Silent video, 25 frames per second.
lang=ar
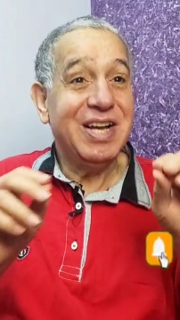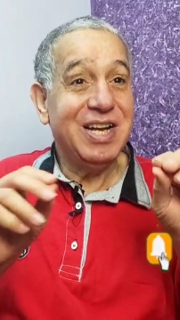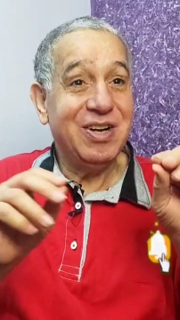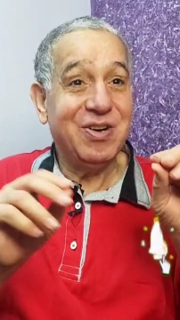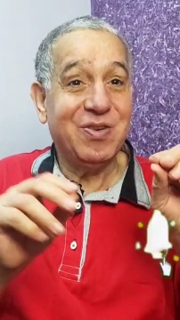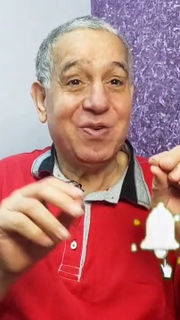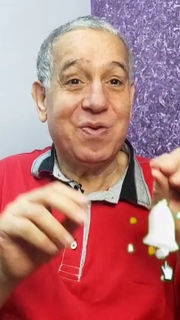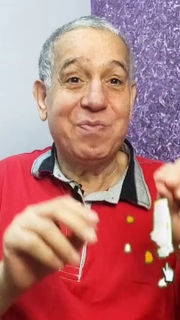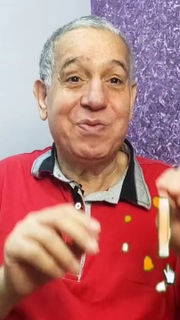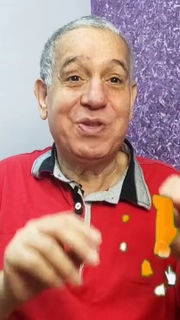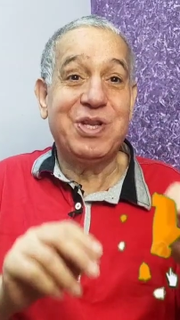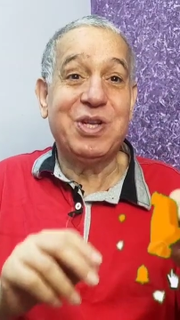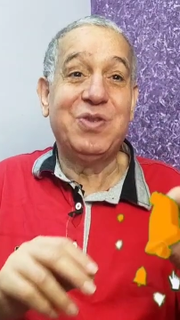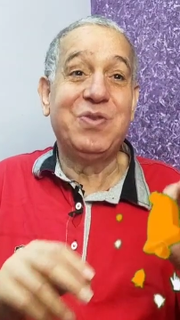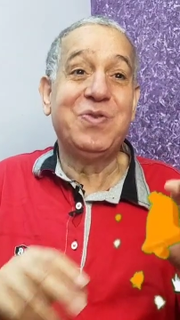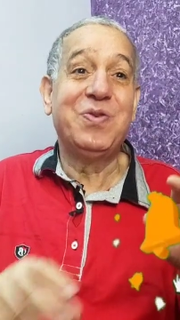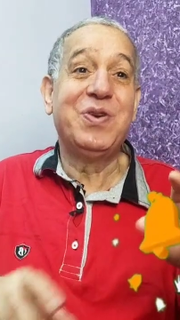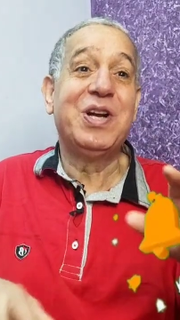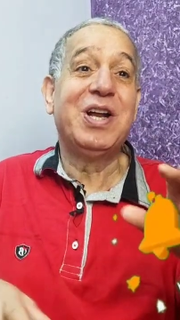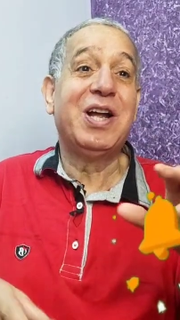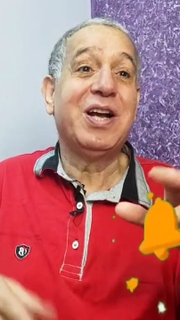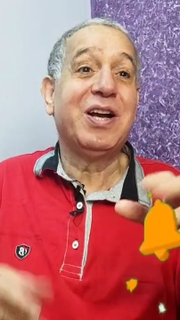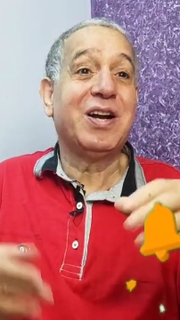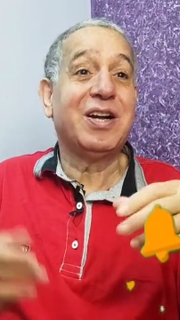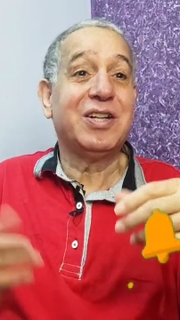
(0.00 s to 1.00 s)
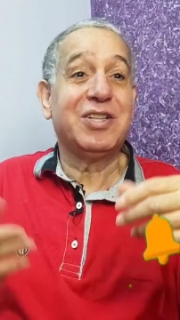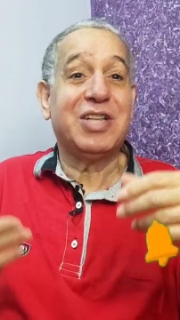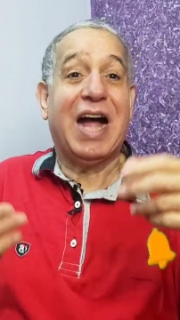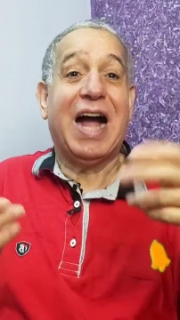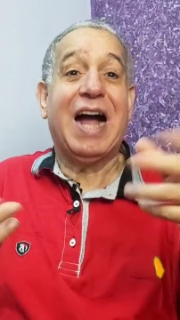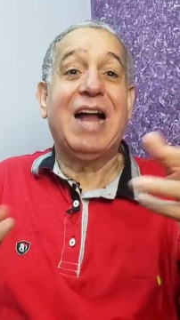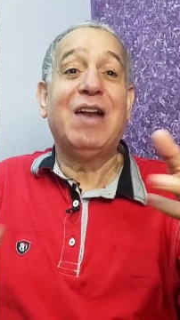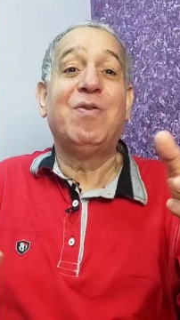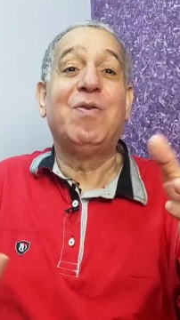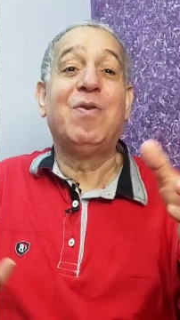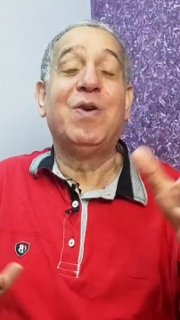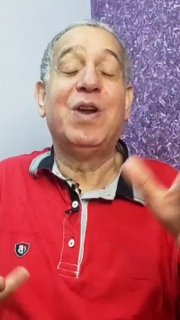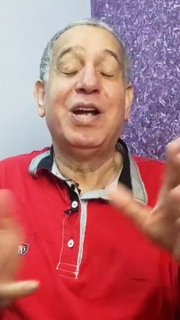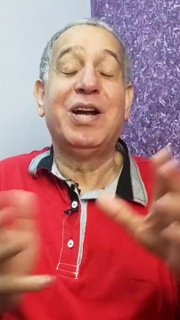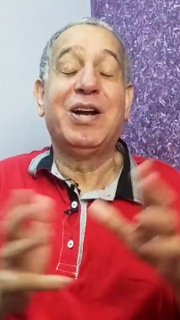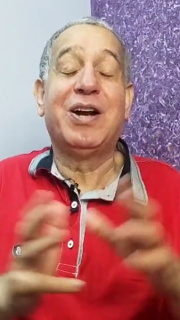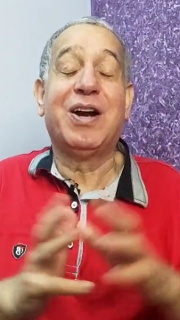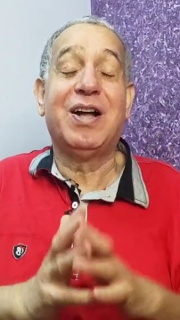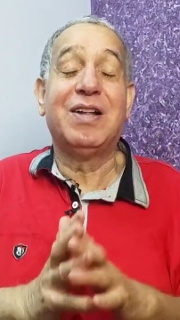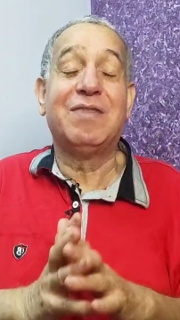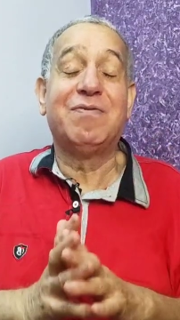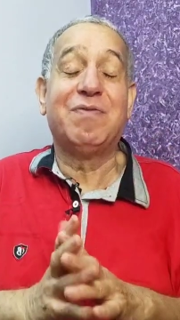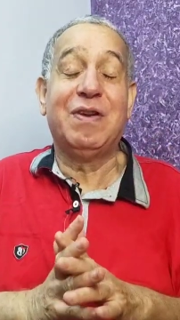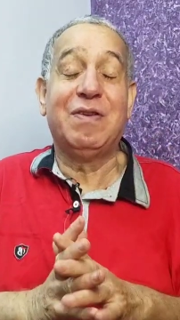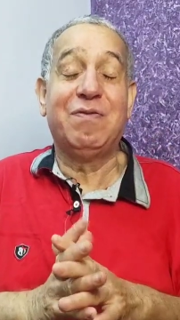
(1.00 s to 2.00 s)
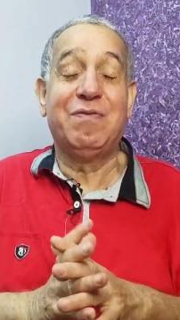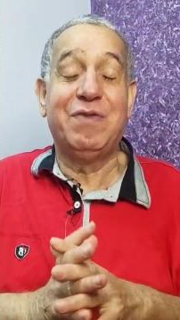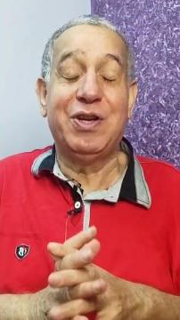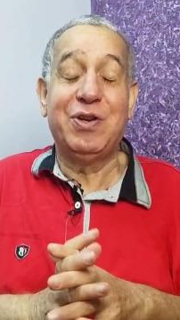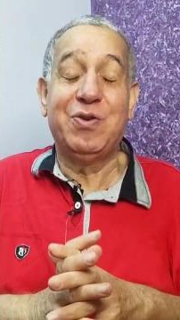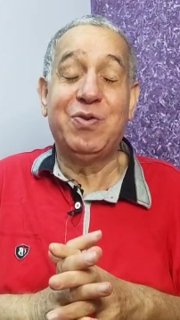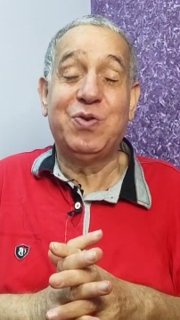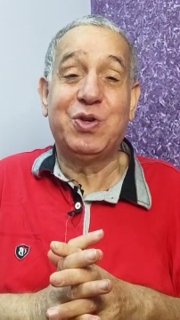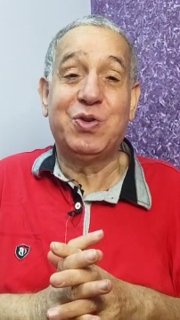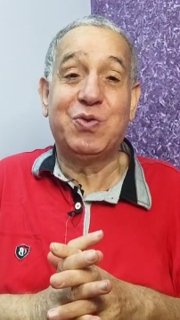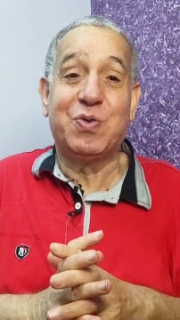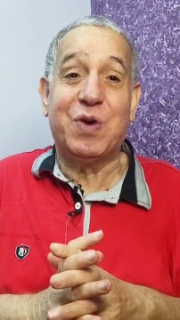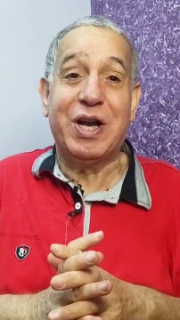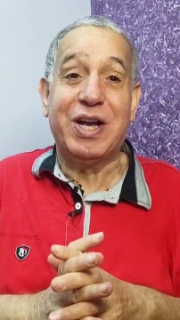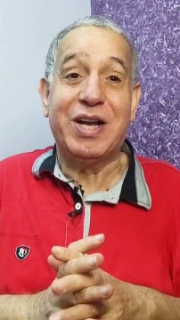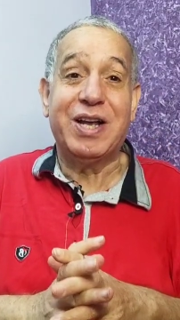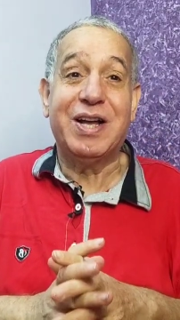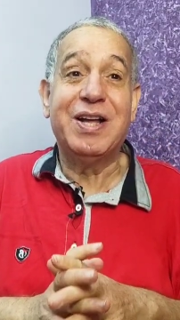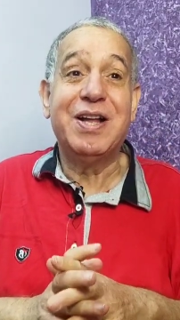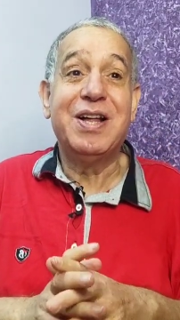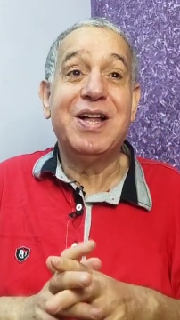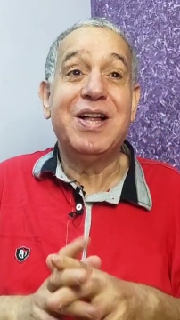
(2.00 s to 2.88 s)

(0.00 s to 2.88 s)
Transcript: انكم تدوني لايكات تعالوا اللايكات في الفيديو شويه